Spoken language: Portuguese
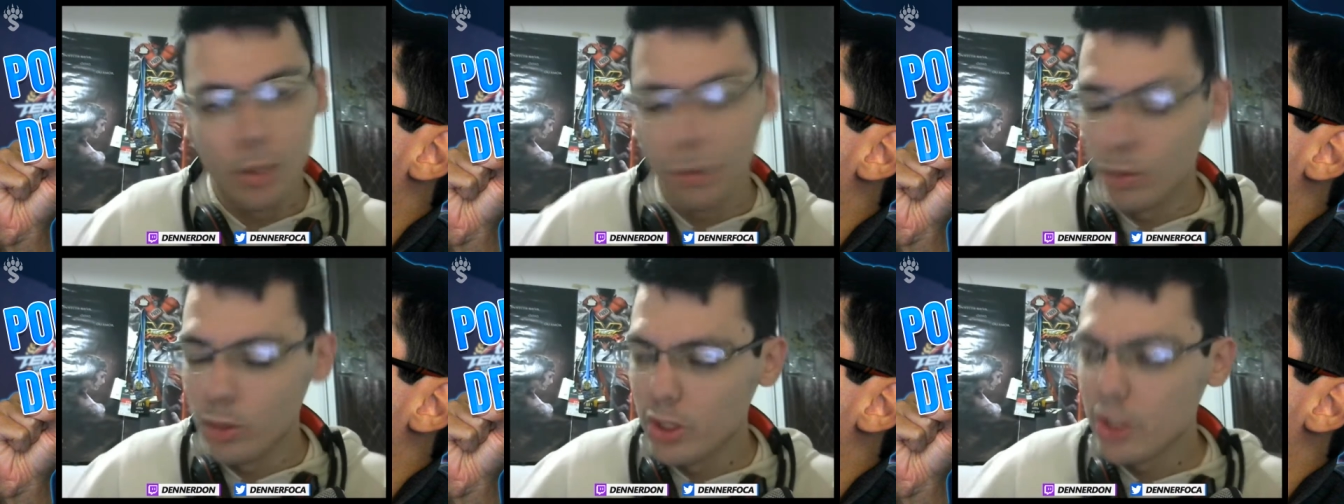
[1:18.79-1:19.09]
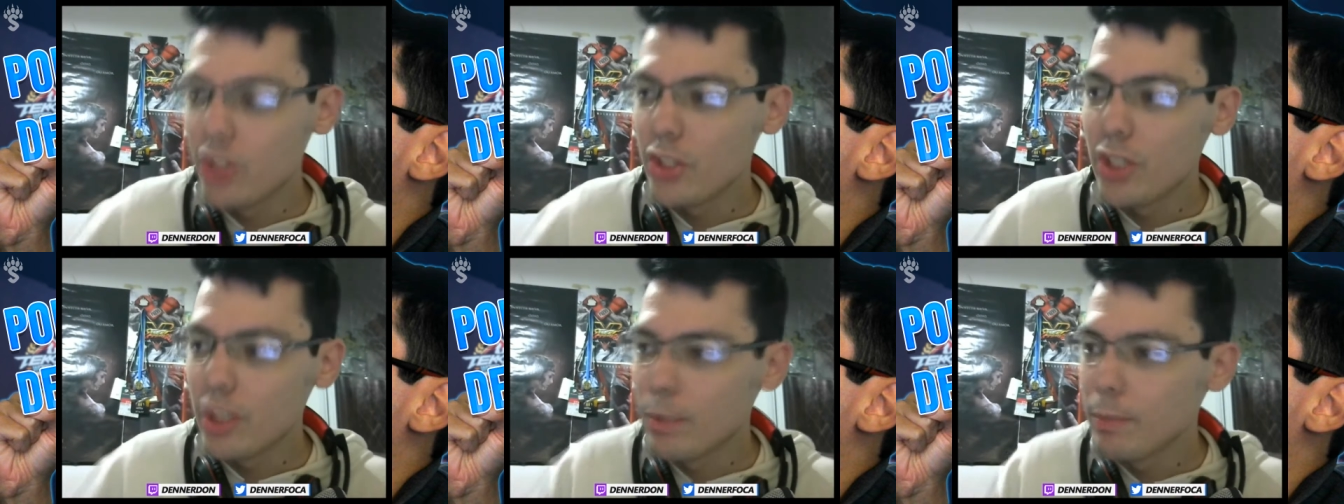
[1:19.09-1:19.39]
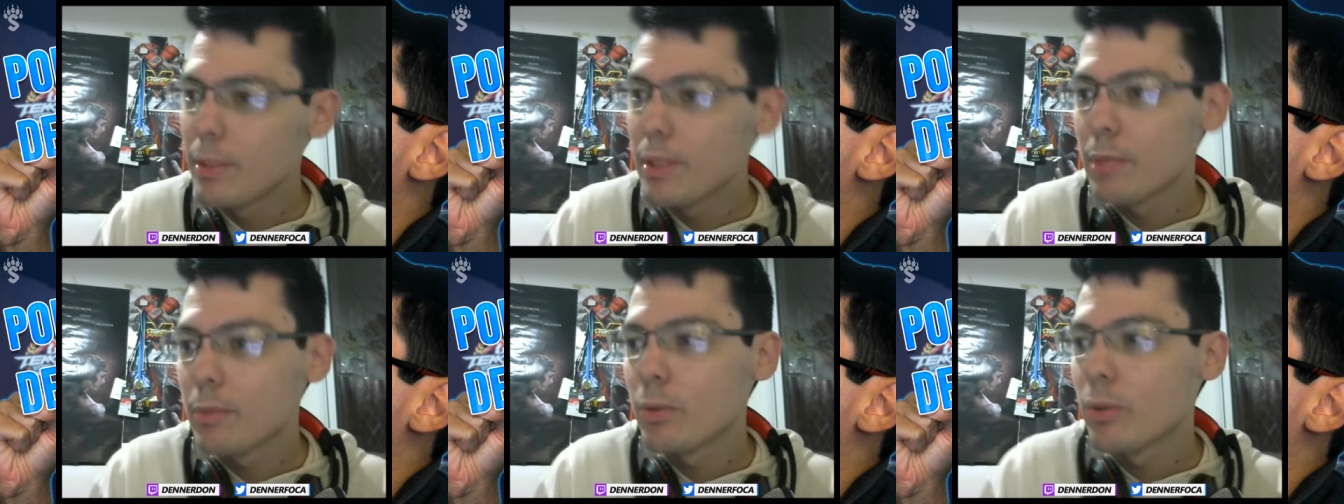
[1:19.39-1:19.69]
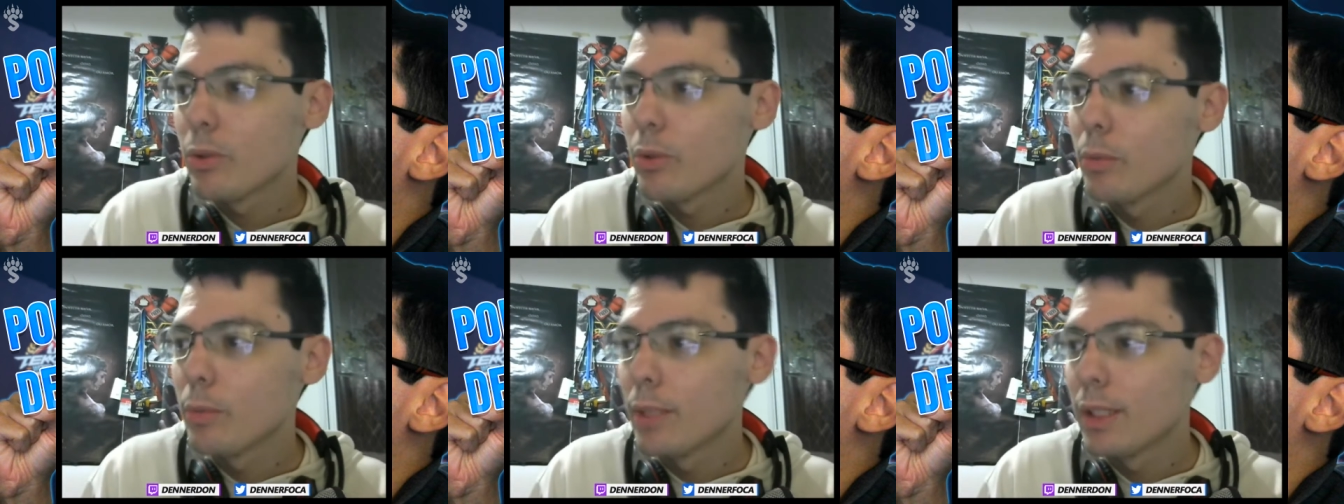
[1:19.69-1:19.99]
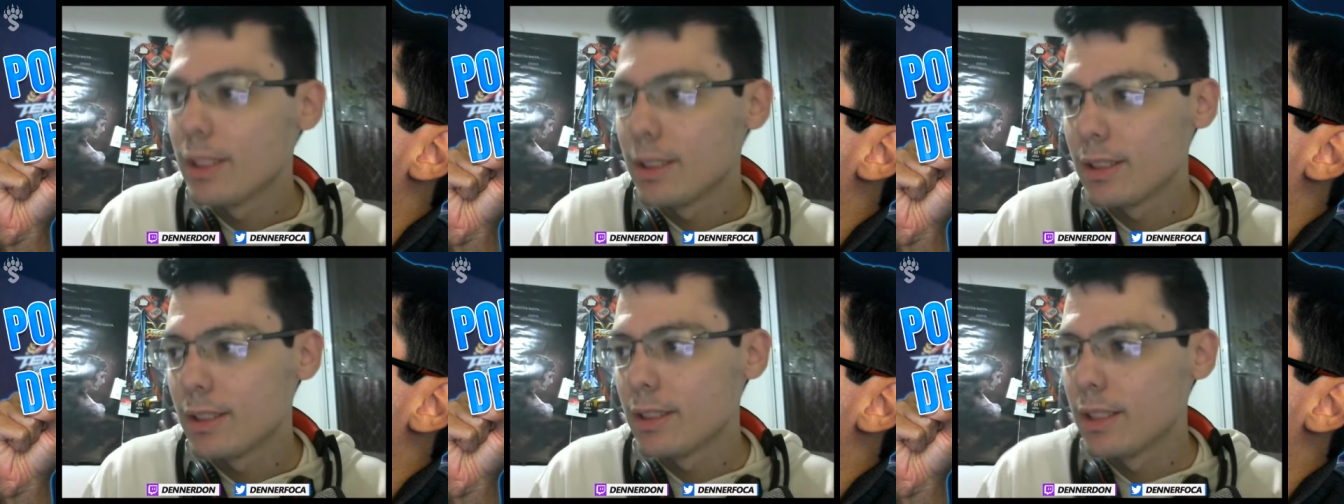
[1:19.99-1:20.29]
hoje em dia mesmo eu tô
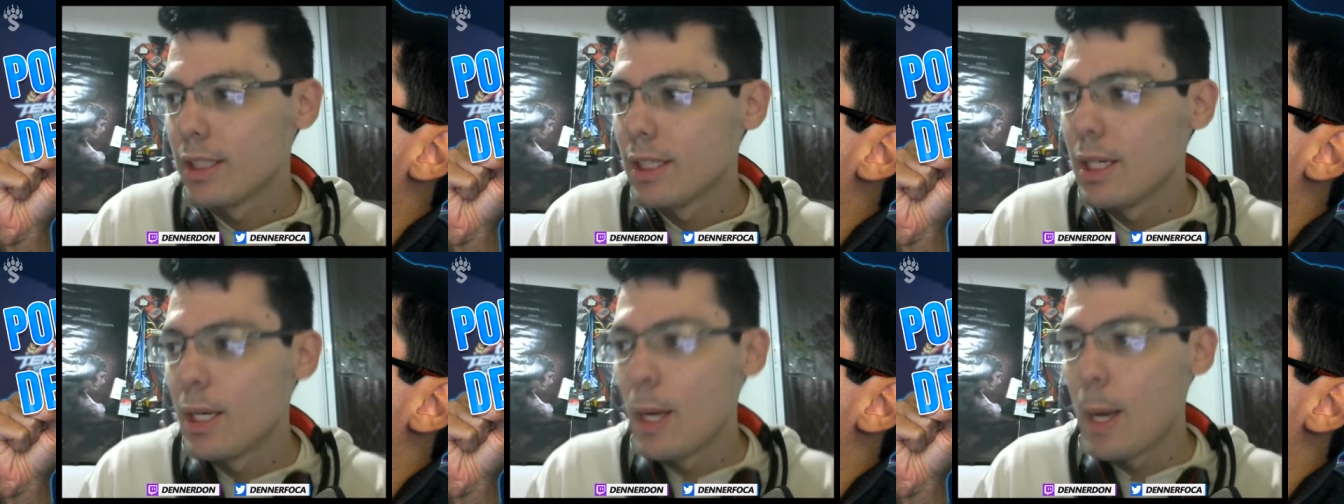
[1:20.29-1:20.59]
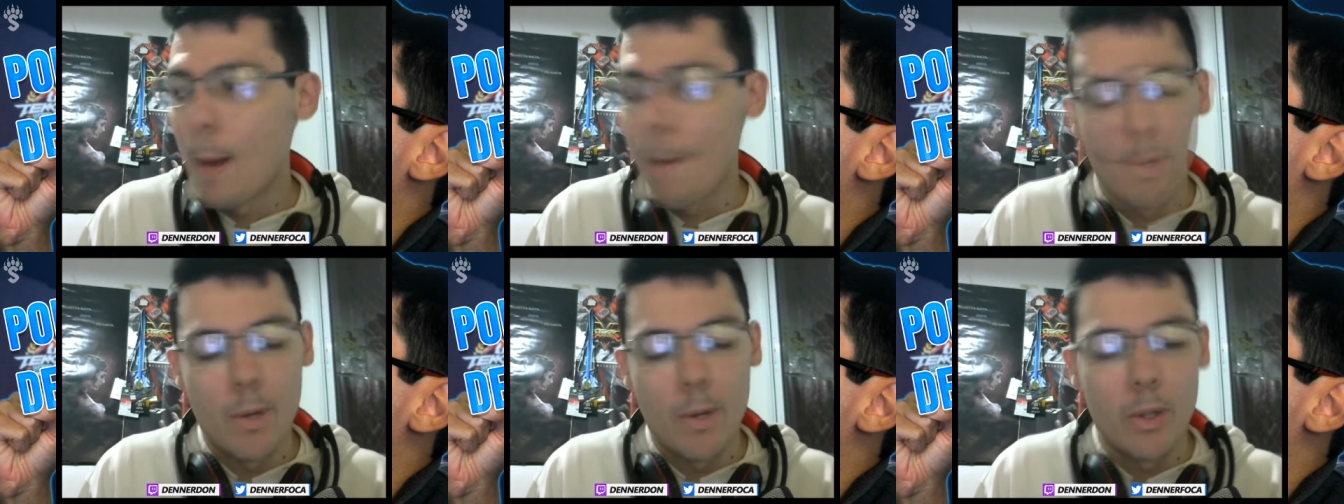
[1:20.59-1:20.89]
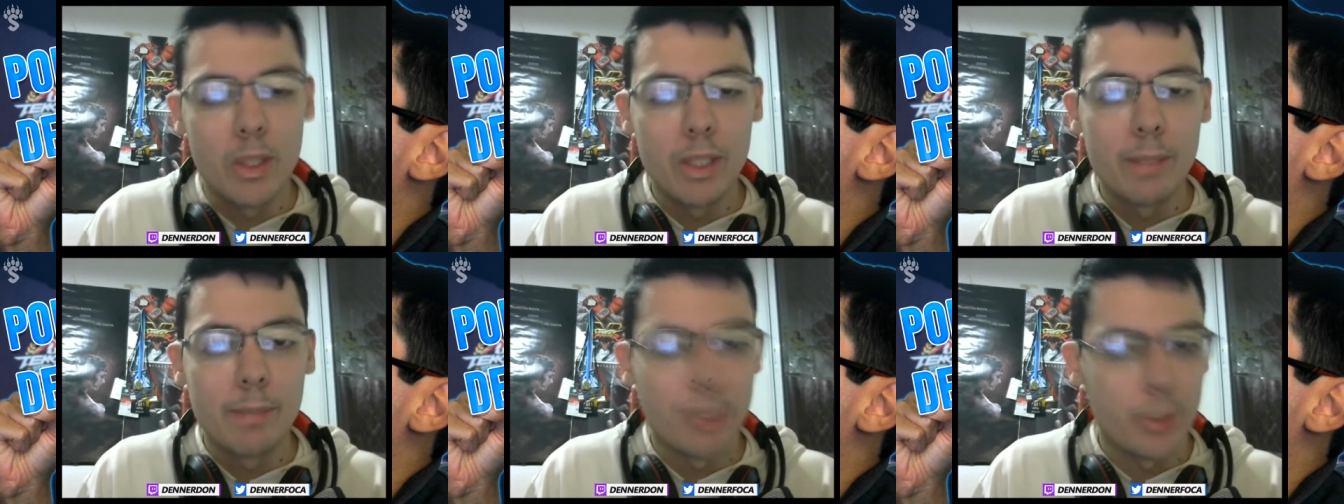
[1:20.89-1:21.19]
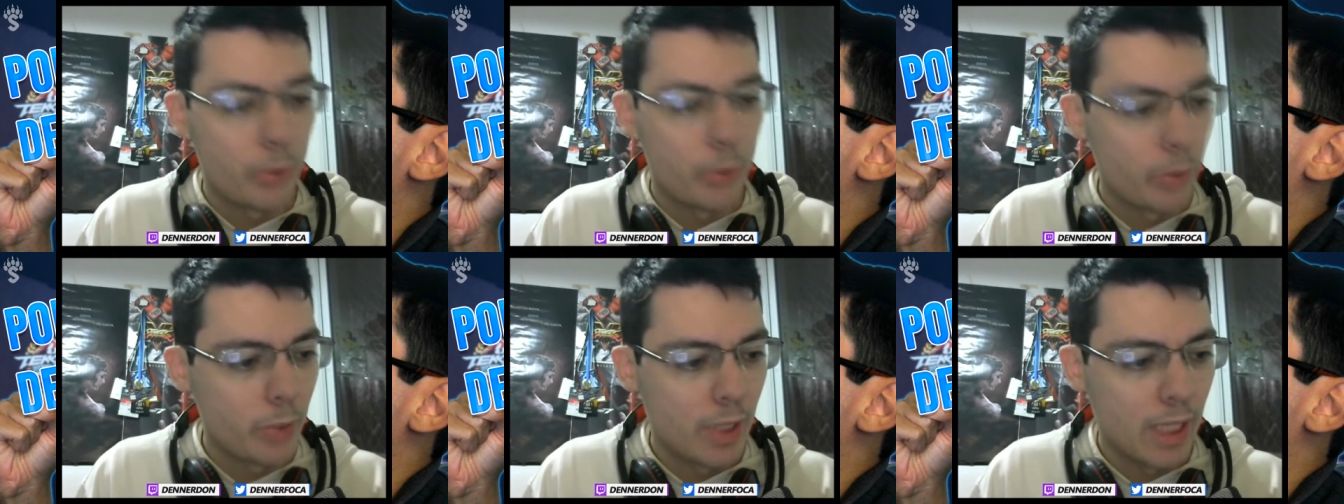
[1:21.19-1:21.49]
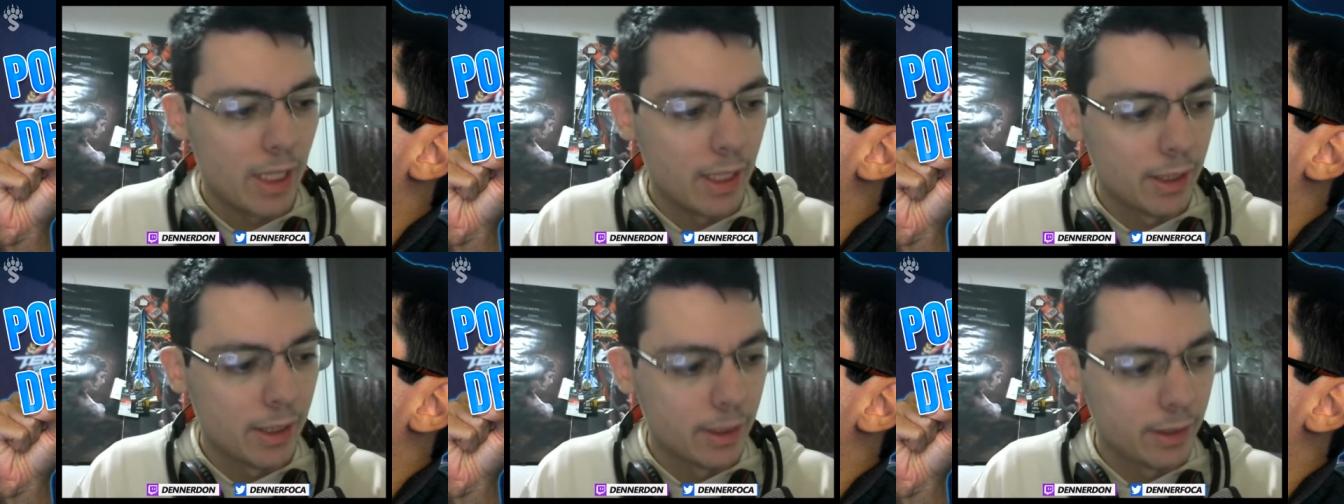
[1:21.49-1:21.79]
mais mole para
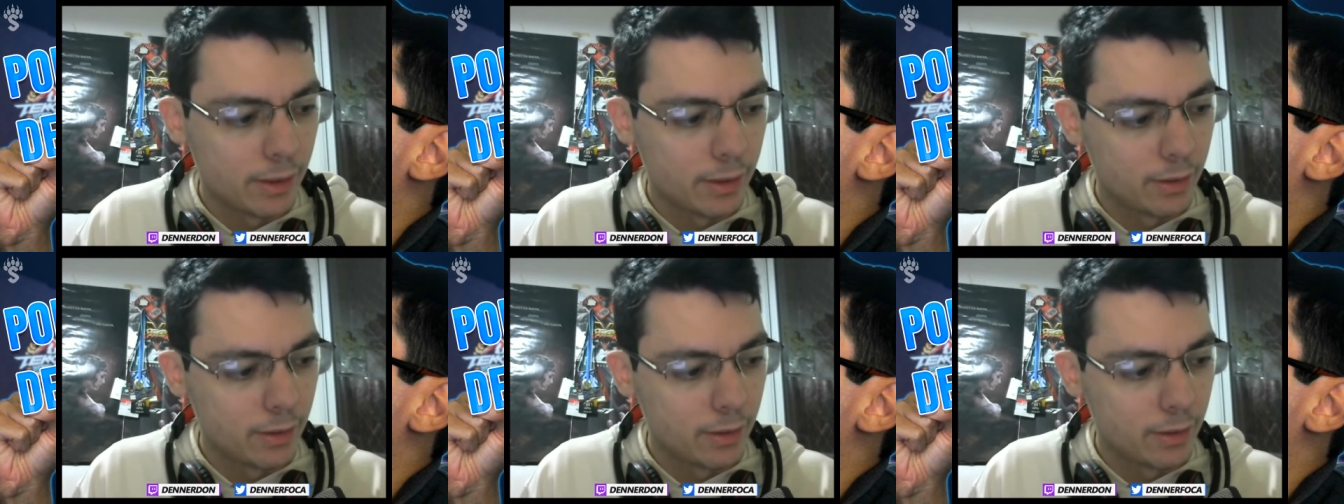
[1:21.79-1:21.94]
jogar.